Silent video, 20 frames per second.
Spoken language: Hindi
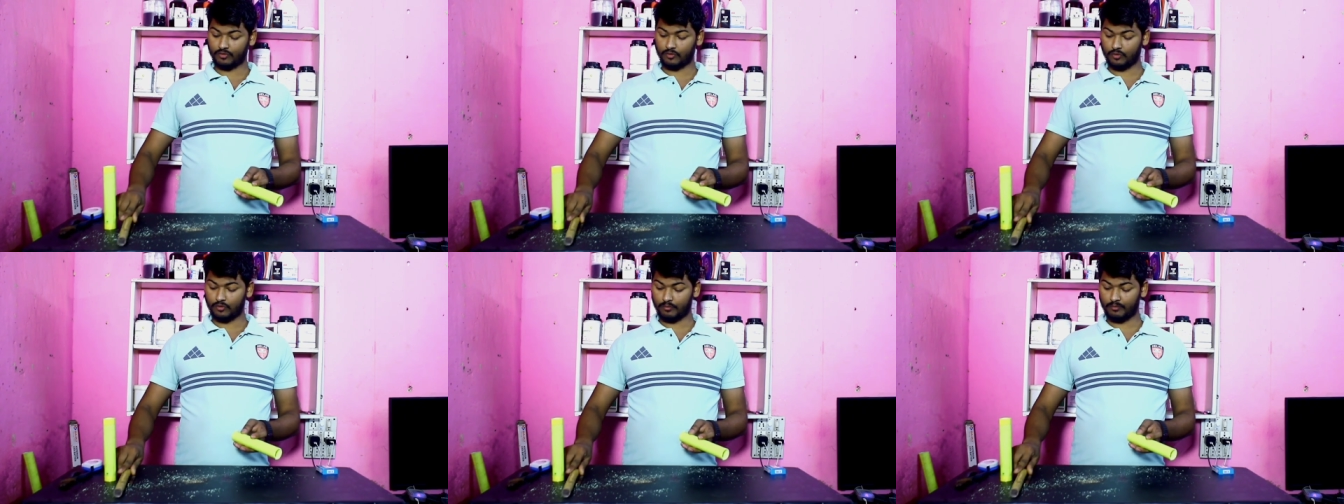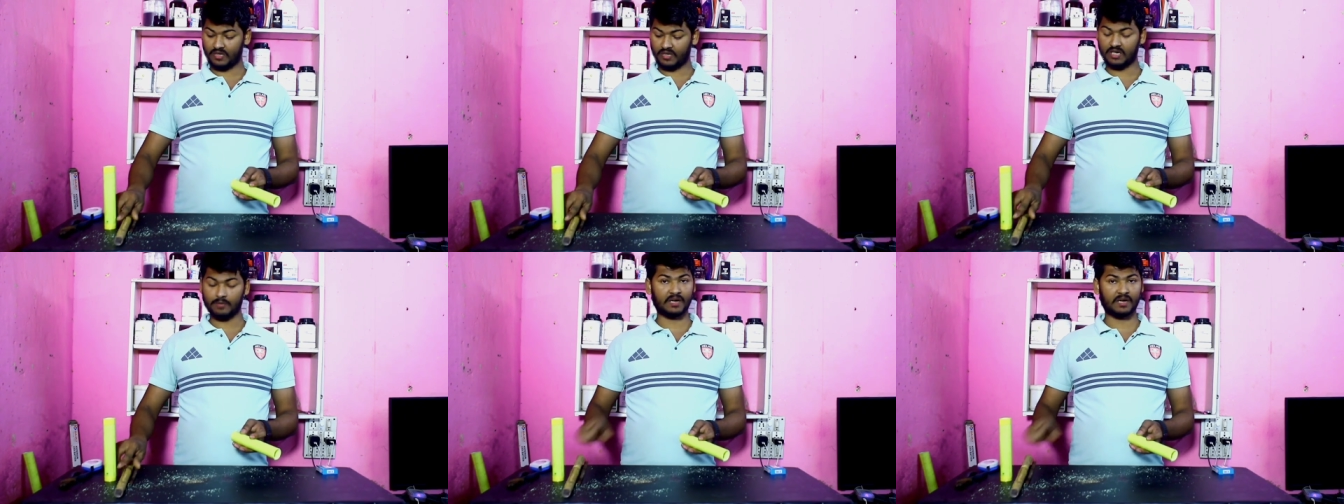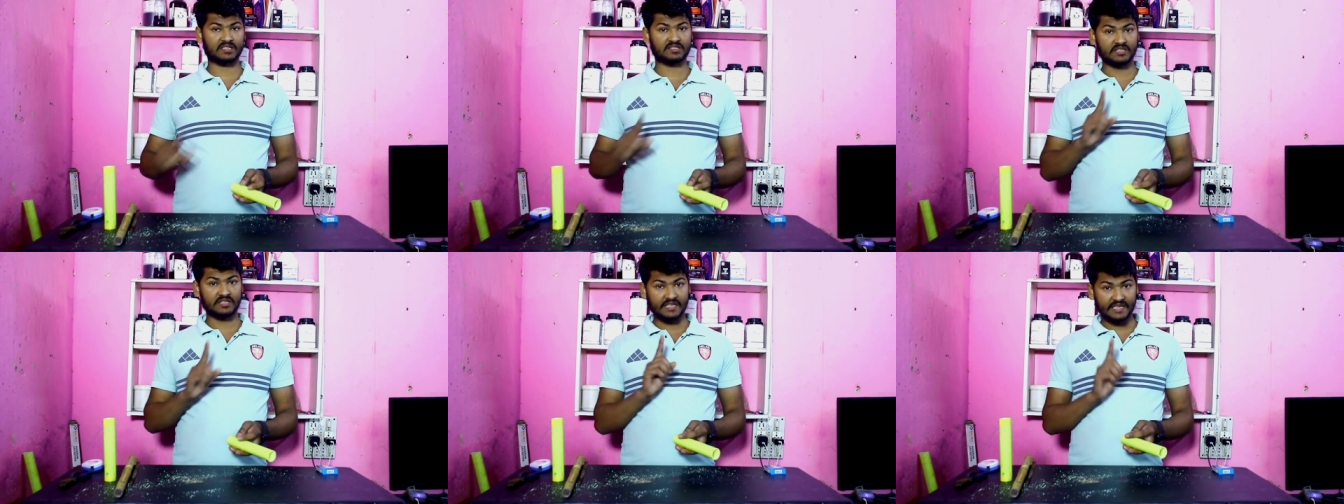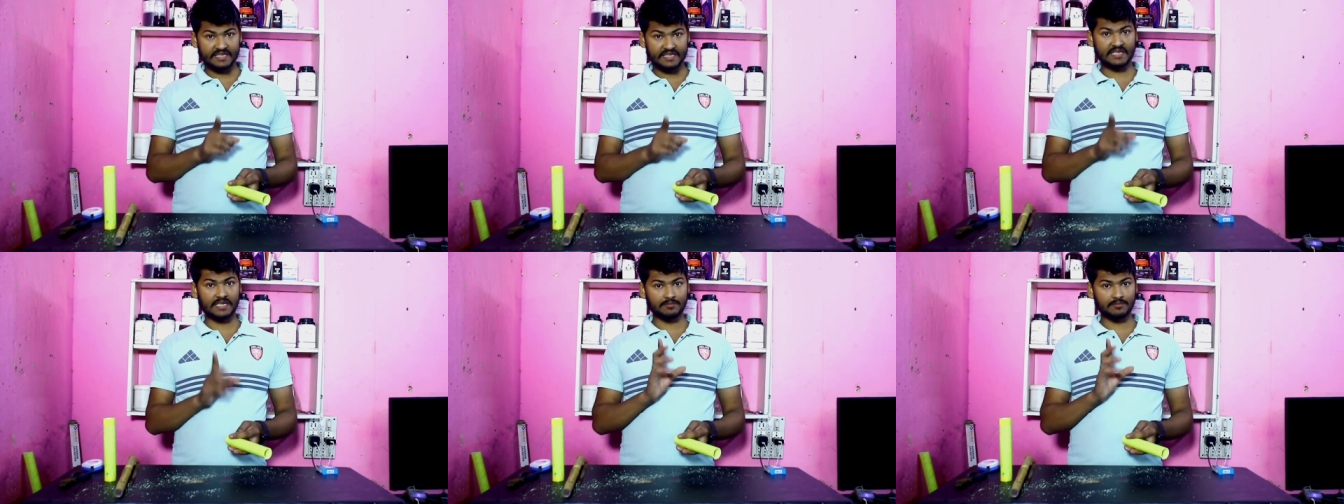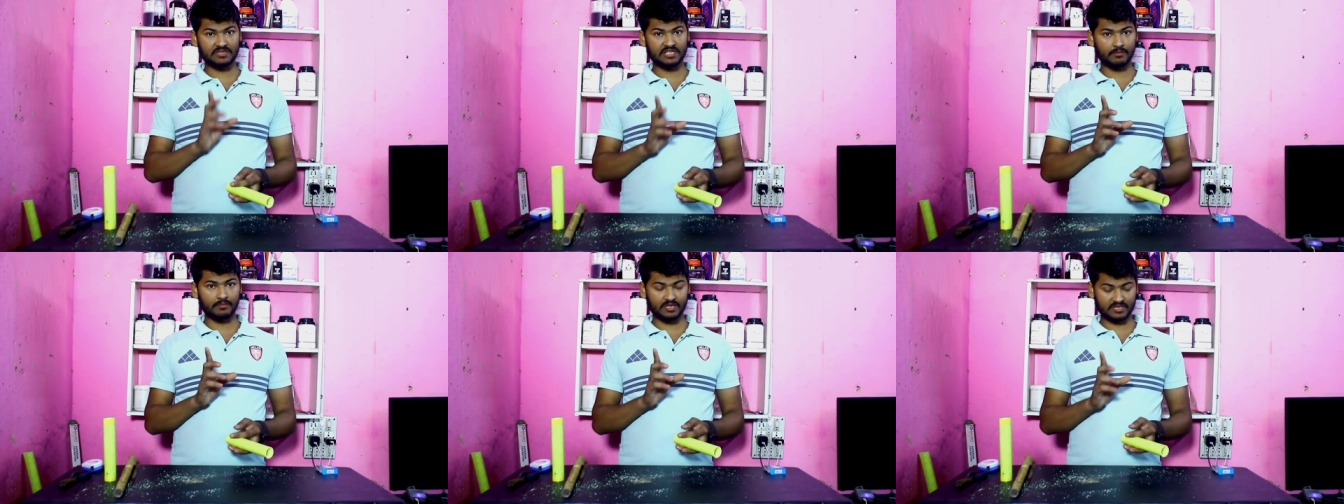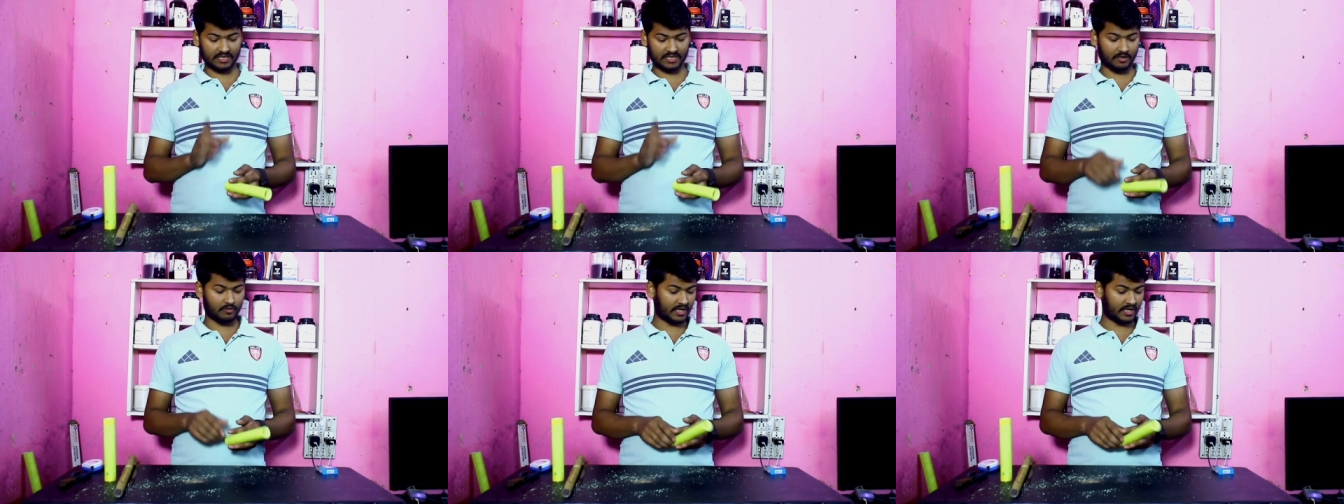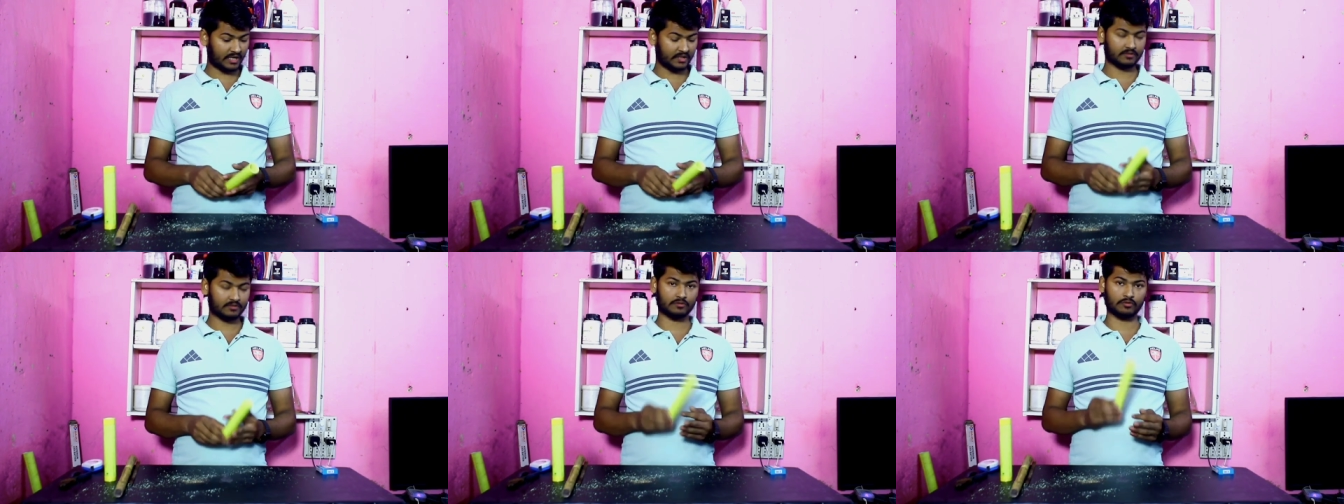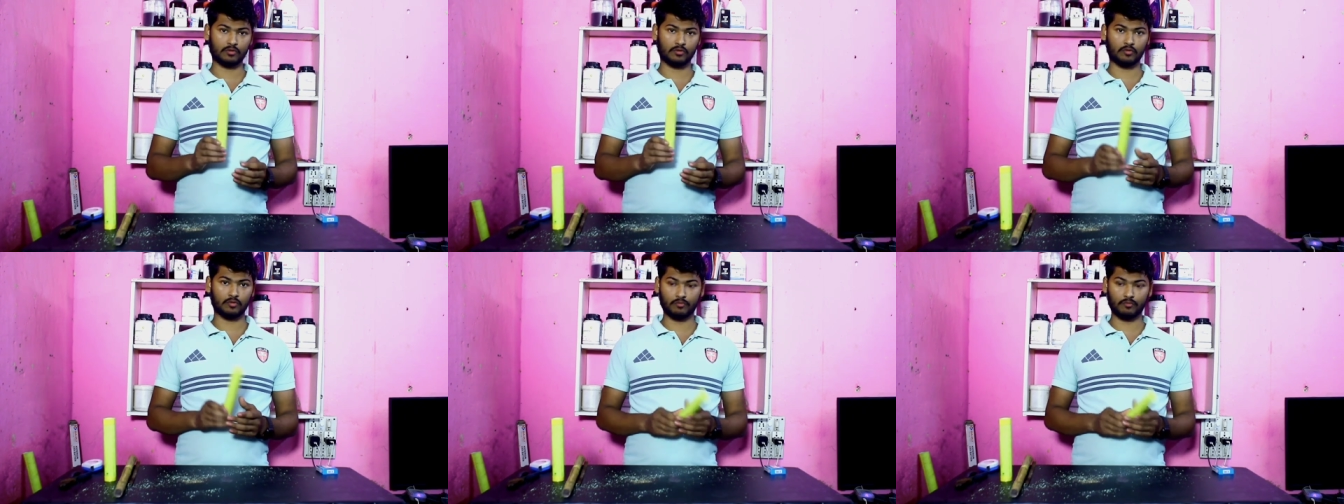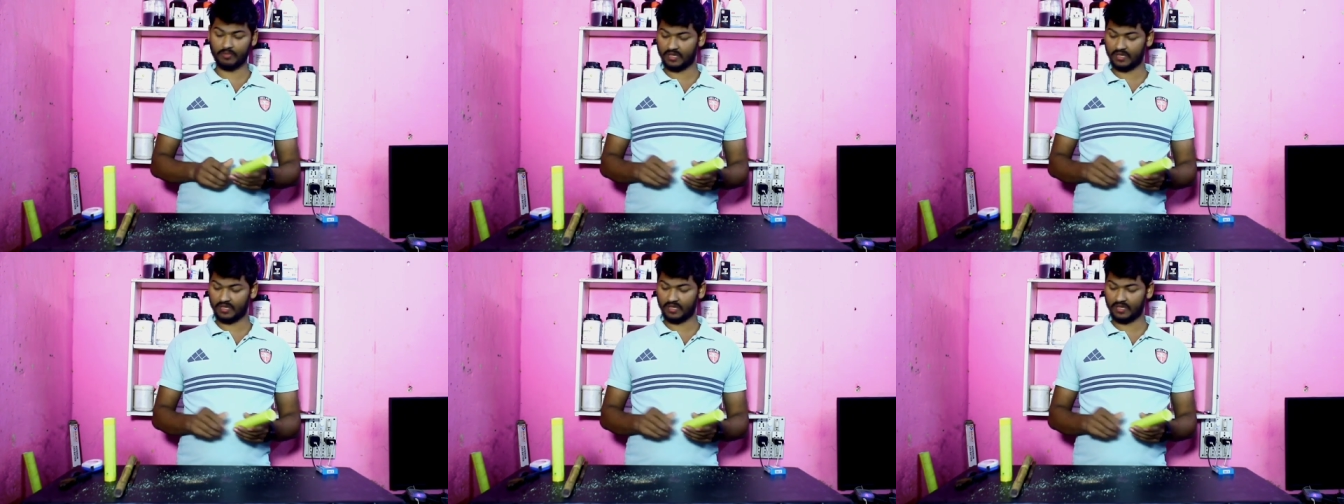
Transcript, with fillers: तो मेरे पास एक ही एमसील बचा हुआ है तो